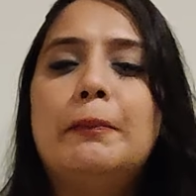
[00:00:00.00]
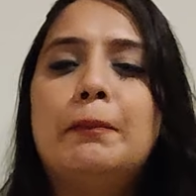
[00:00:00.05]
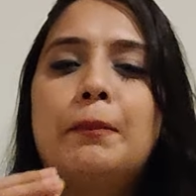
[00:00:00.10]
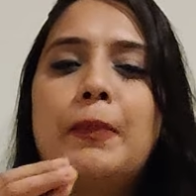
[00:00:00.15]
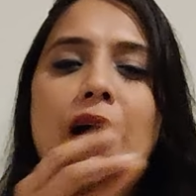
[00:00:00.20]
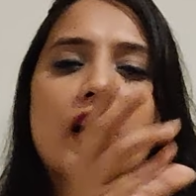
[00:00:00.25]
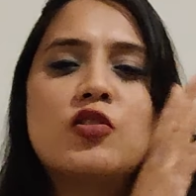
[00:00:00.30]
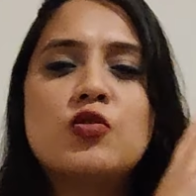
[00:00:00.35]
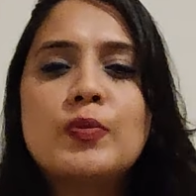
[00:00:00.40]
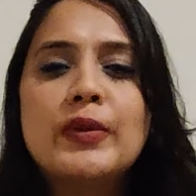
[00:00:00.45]

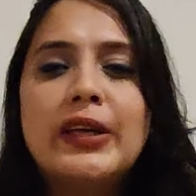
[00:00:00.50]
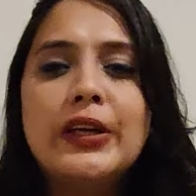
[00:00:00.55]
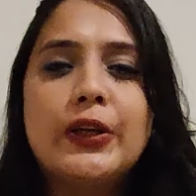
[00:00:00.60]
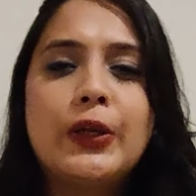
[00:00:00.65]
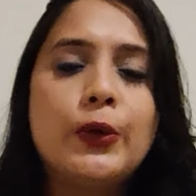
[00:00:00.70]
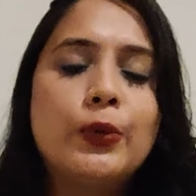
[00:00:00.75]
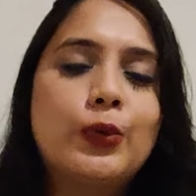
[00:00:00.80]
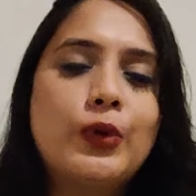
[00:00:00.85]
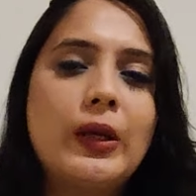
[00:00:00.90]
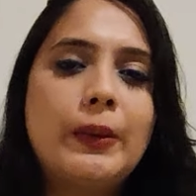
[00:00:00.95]
पांच मिनट की
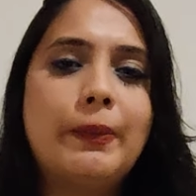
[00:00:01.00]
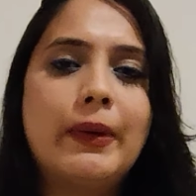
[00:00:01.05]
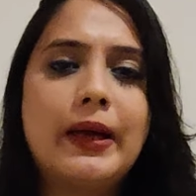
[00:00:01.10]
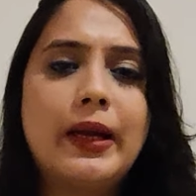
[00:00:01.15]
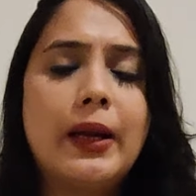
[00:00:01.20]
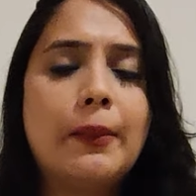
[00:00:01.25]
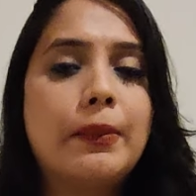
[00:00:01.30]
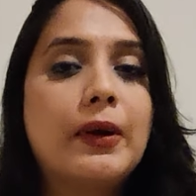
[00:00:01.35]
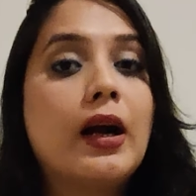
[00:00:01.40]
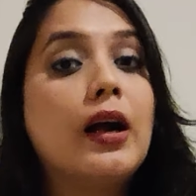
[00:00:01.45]
दूरी पर है
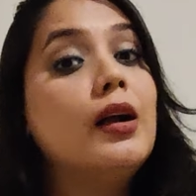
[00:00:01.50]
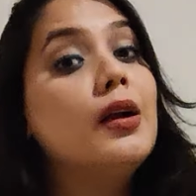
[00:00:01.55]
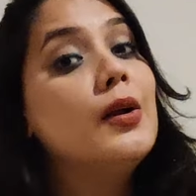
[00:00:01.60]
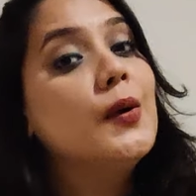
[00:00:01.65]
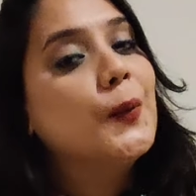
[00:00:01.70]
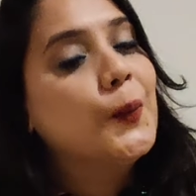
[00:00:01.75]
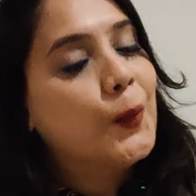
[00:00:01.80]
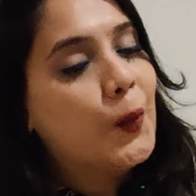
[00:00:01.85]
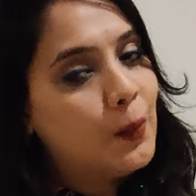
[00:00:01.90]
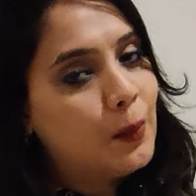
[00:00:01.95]
आपका
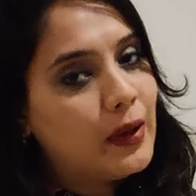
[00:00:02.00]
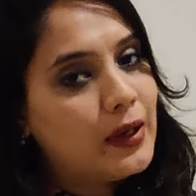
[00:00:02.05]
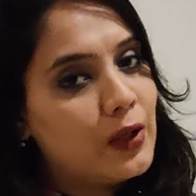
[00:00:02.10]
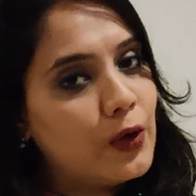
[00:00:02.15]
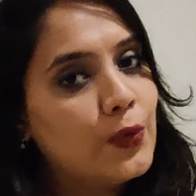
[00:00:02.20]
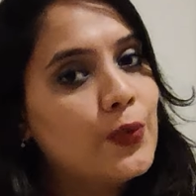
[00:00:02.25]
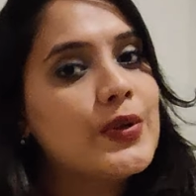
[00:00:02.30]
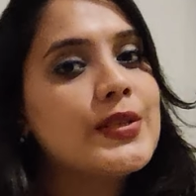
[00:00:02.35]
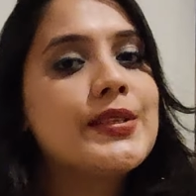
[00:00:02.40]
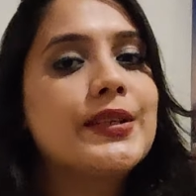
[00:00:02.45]
मुंबई
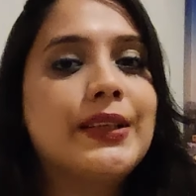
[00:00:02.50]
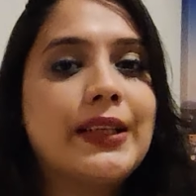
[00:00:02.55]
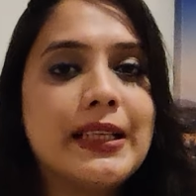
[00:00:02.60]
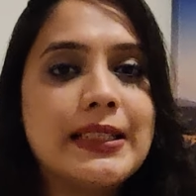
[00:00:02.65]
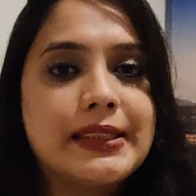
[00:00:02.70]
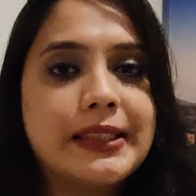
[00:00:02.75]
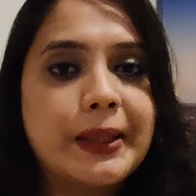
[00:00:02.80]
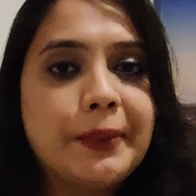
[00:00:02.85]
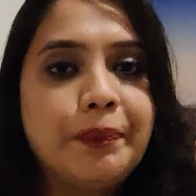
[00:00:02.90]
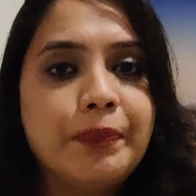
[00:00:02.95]
यूनिवर्सिटी
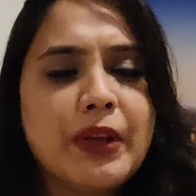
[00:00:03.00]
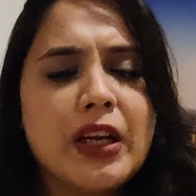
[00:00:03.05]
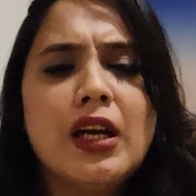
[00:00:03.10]
से